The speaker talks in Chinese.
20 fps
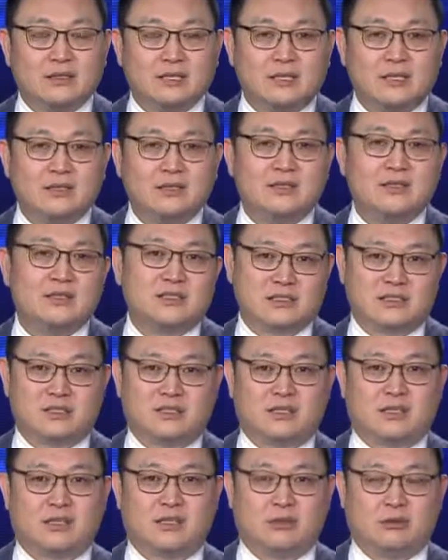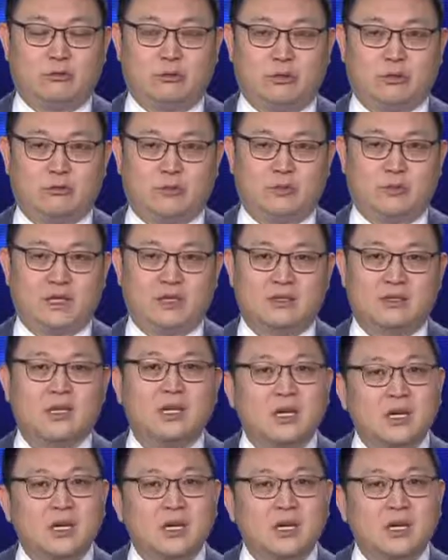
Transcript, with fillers: 联合记者招待会，说明